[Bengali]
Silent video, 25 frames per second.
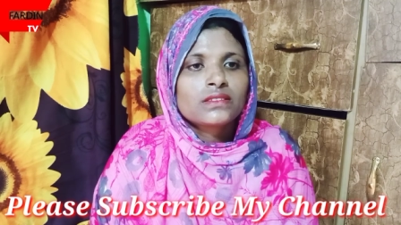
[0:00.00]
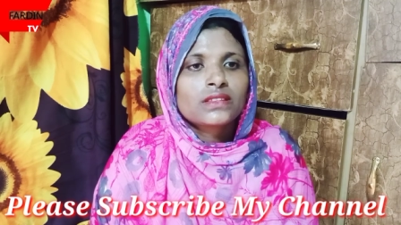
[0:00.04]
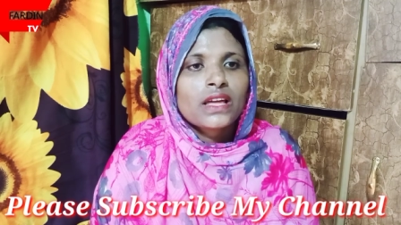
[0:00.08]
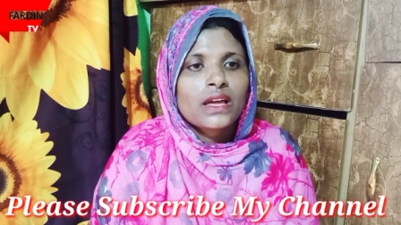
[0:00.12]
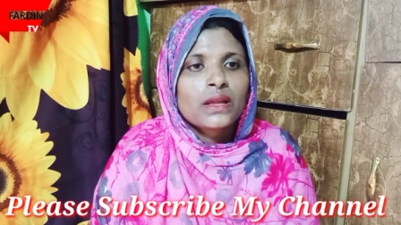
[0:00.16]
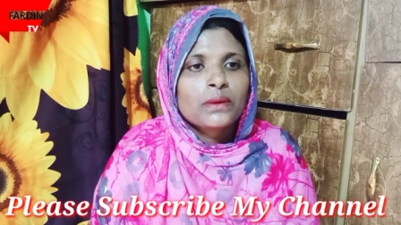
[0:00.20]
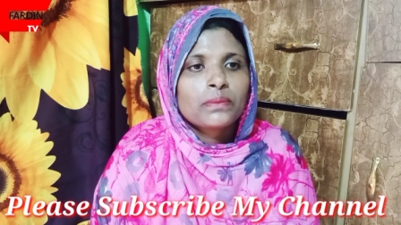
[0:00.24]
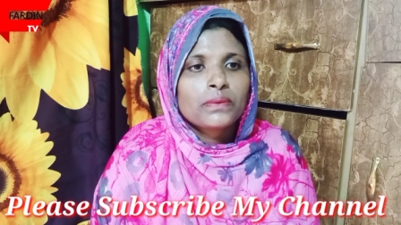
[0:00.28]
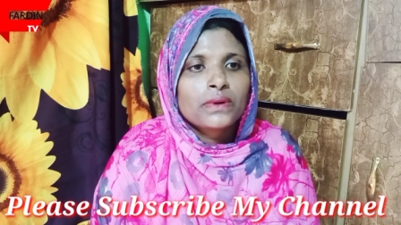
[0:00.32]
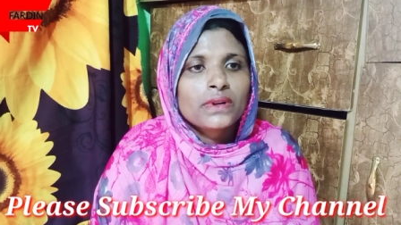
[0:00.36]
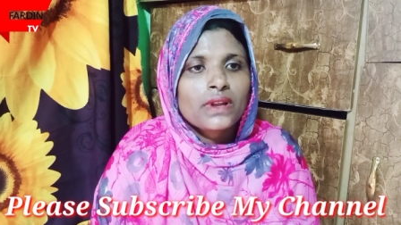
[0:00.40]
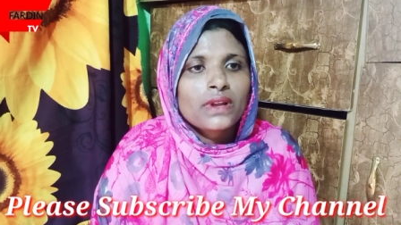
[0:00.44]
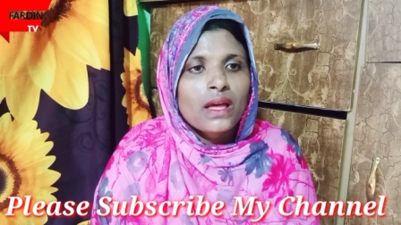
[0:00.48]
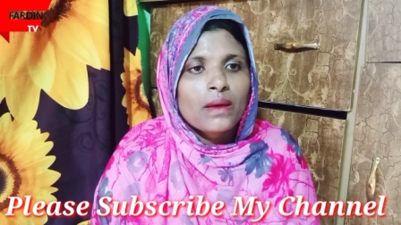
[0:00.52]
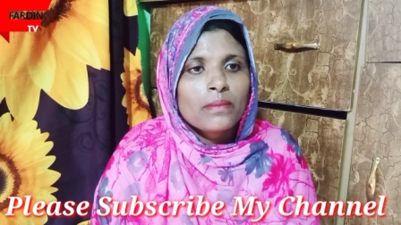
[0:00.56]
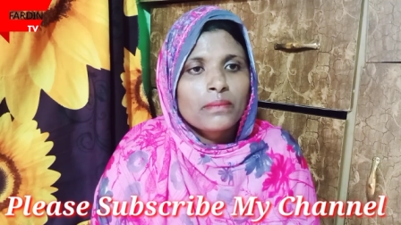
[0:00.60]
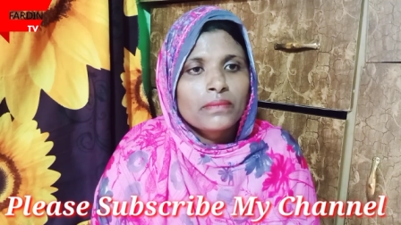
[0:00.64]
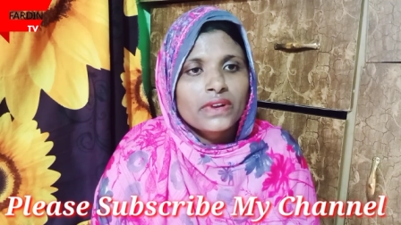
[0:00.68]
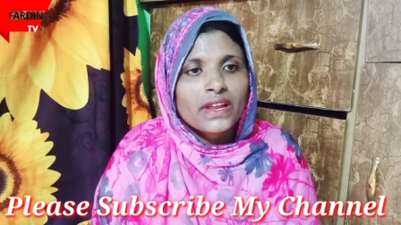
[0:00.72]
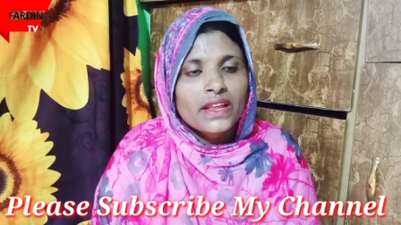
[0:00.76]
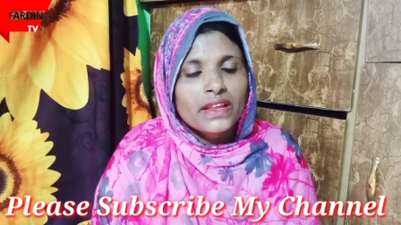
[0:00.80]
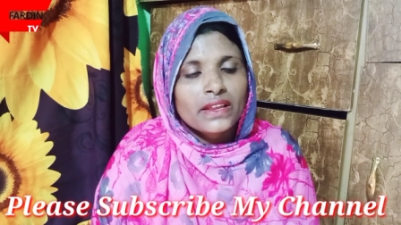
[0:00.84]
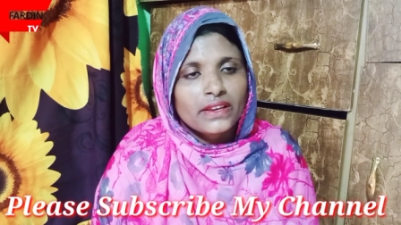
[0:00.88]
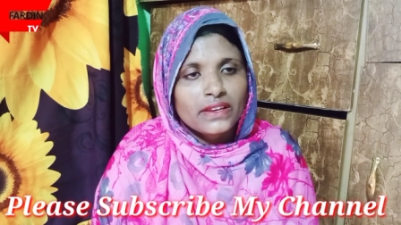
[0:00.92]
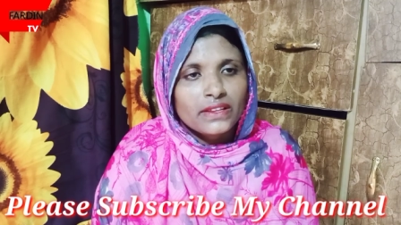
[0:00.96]
তারপর
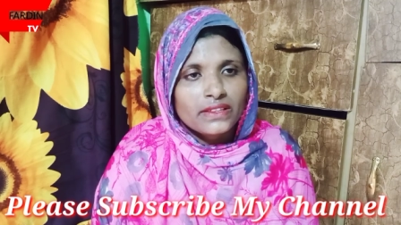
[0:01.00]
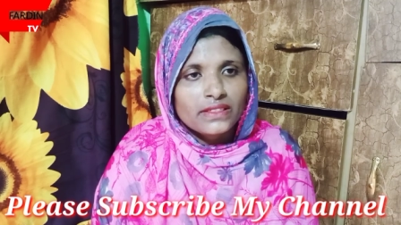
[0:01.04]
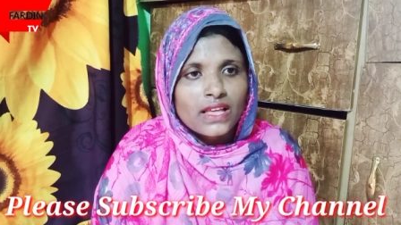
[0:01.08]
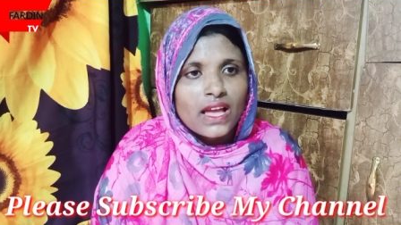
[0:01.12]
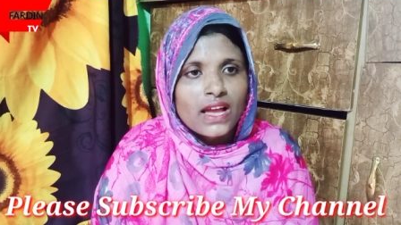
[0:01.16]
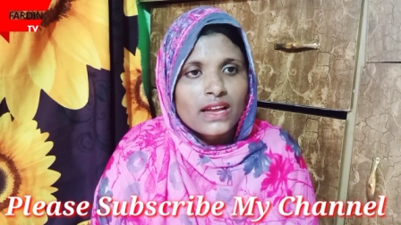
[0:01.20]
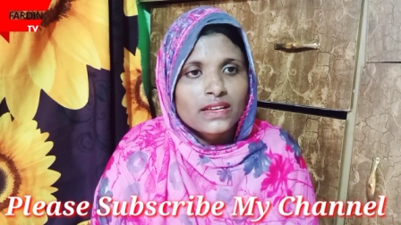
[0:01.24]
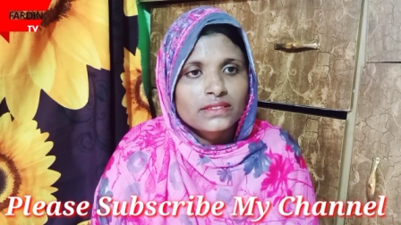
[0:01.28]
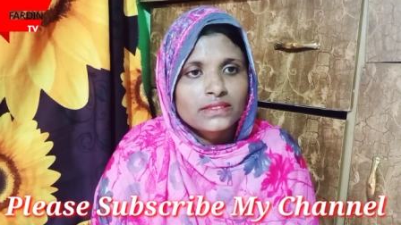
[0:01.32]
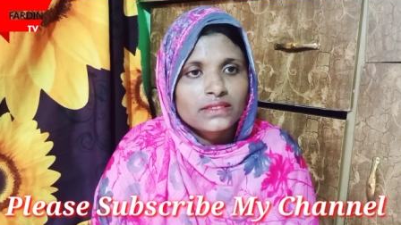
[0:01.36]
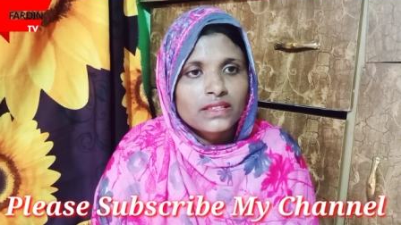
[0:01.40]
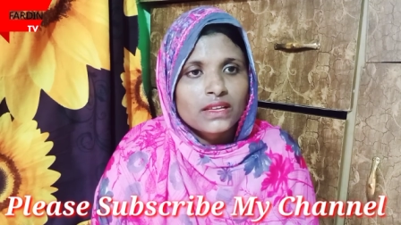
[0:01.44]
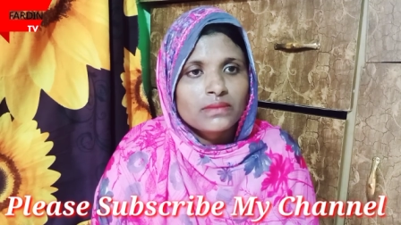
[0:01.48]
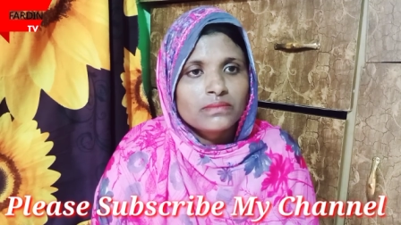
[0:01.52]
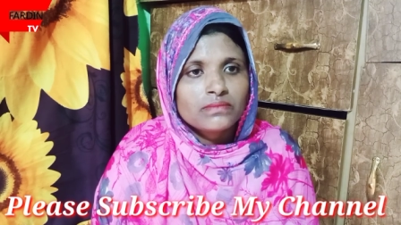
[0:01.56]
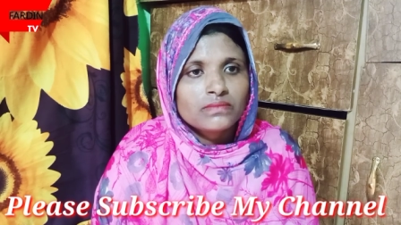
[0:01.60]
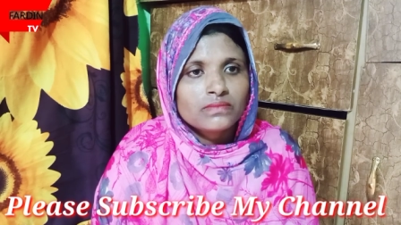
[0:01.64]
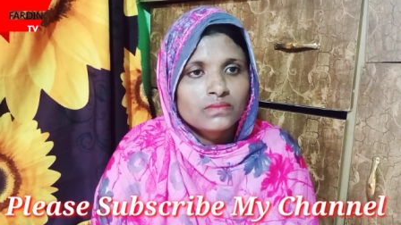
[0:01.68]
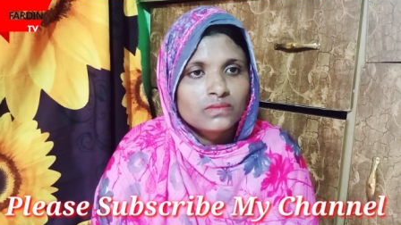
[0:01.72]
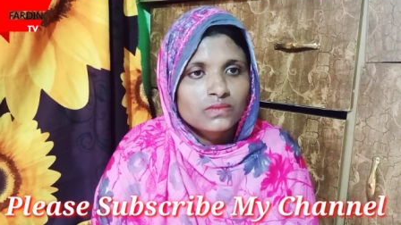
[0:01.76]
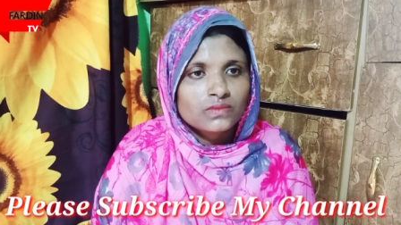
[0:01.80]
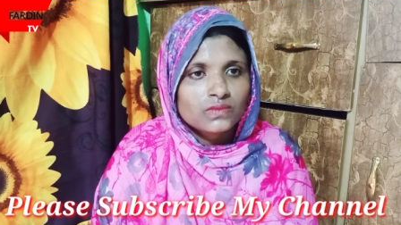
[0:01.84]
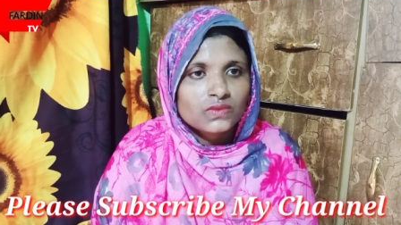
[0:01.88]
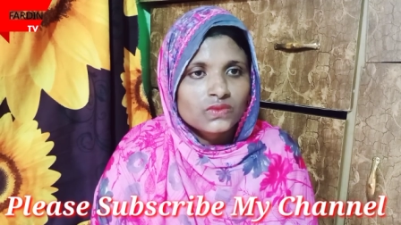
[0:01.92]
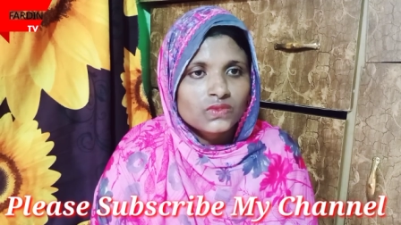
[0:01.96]
আমরা হেনি থাকতাম
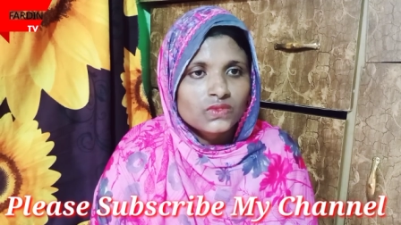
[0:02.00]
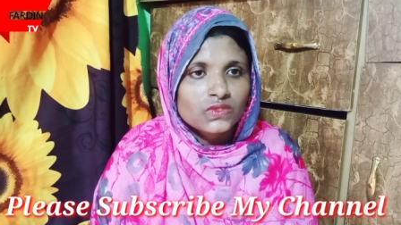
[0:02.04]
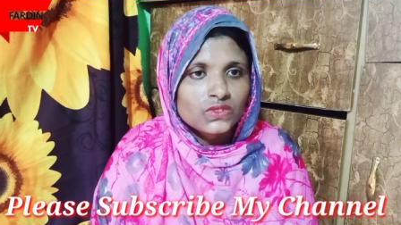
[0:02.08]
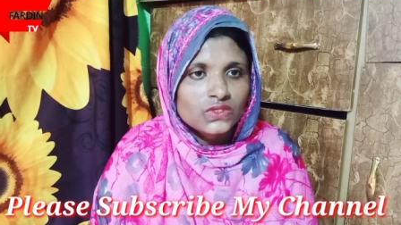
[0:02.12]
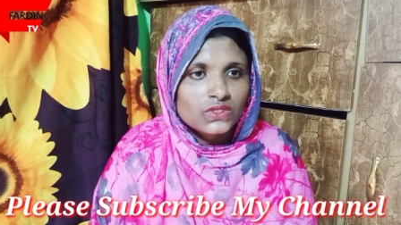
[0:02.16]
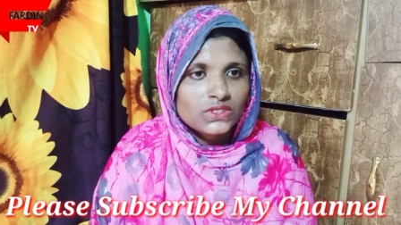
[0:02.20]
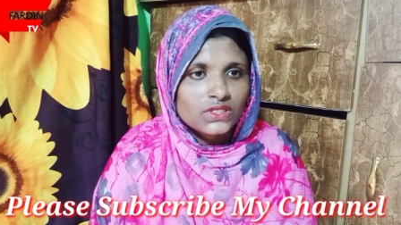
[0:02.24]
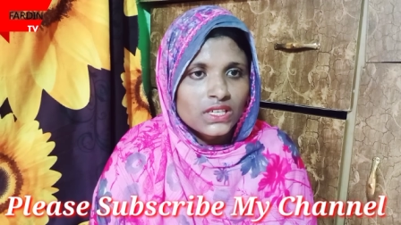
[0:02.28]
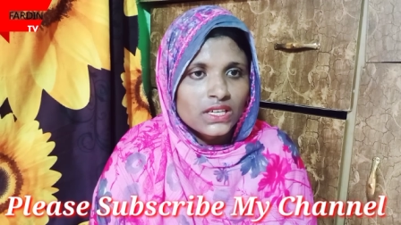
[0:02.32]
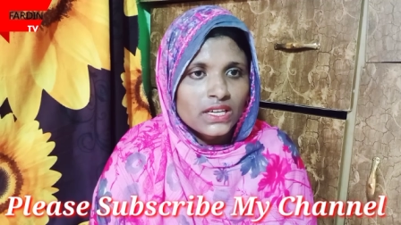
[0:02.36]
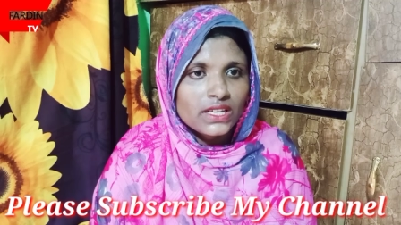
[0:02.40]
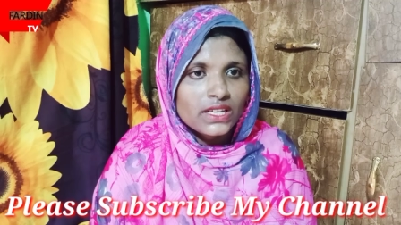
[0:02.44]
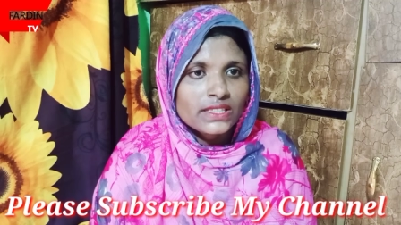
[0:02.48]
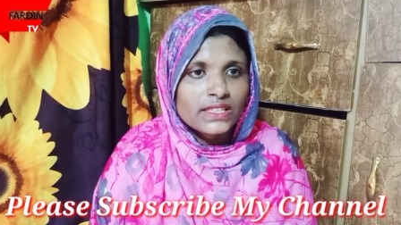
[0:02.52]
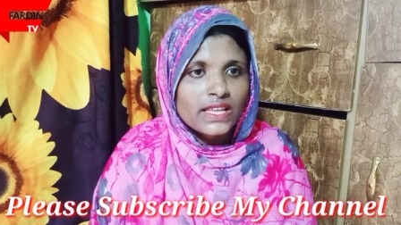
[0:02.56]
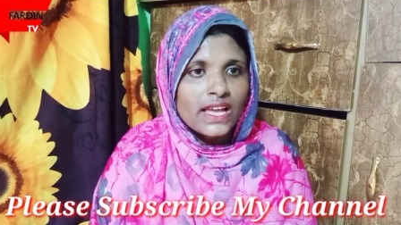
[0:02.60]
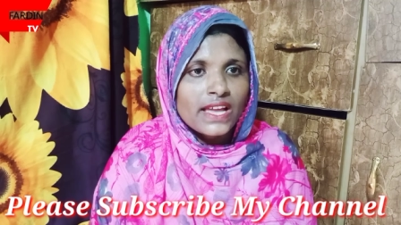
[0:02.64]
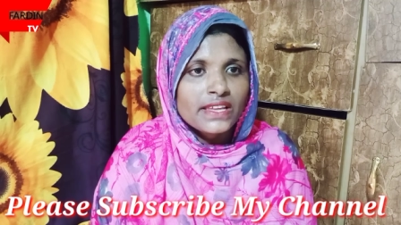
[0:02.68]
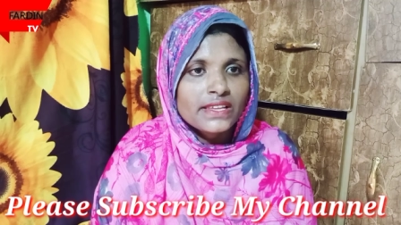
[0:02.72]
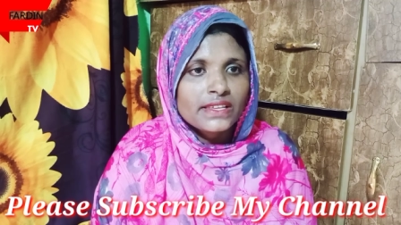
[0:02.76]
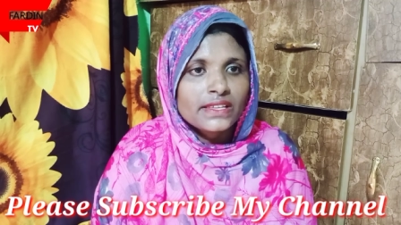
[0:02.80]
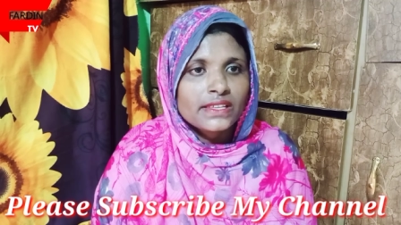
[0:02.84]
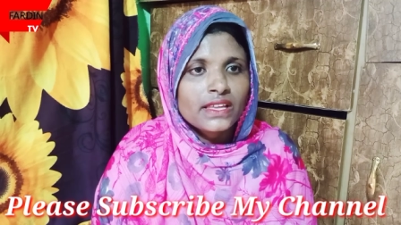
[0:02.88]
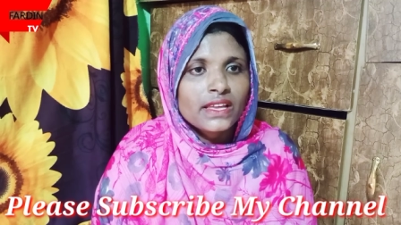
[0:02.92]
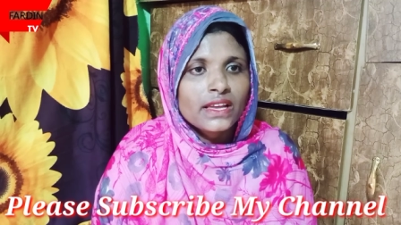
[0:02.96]
জায়গায়
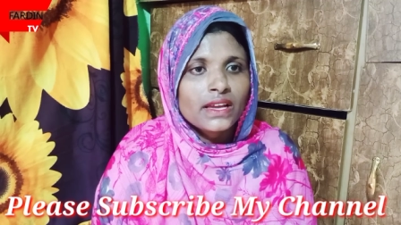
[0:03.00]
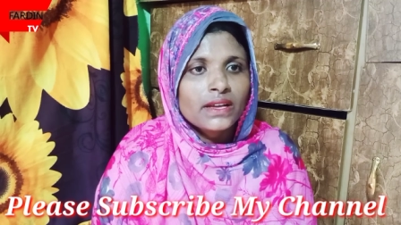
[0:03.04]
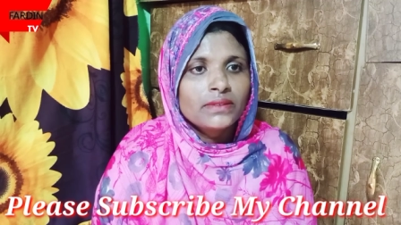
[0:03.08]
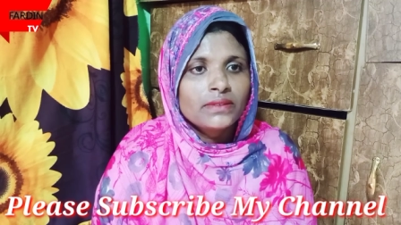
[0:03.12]
থাকিয়া